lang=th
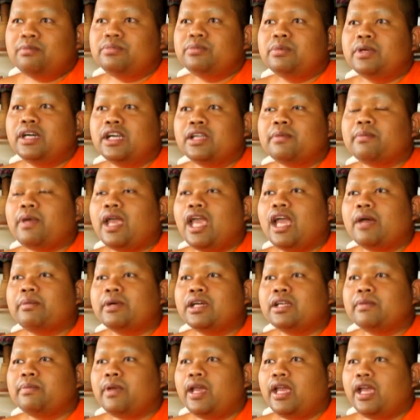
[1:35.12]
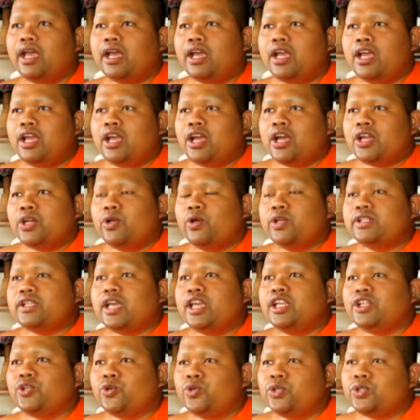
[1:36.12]
มเผยแผ่เผยแผ่โดยใช้
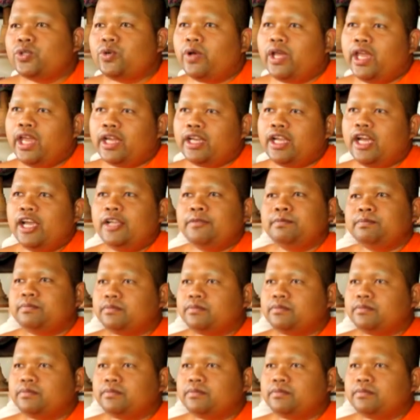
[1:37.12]
ทุนตัวเองนะ